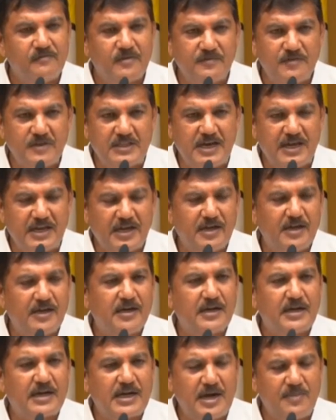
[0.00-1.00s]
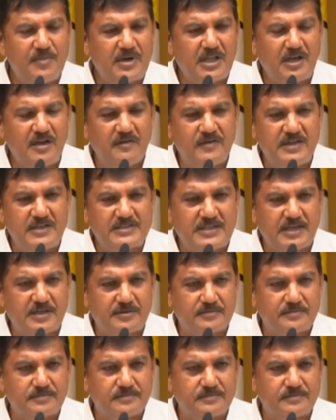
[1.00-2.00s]
వివిధ కమిటీలు
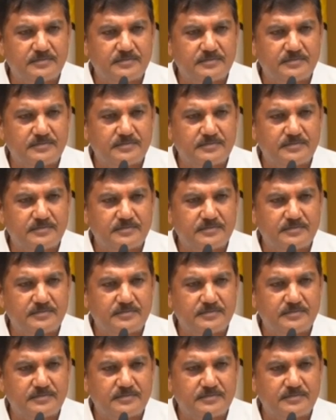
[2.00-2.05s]
వేశారు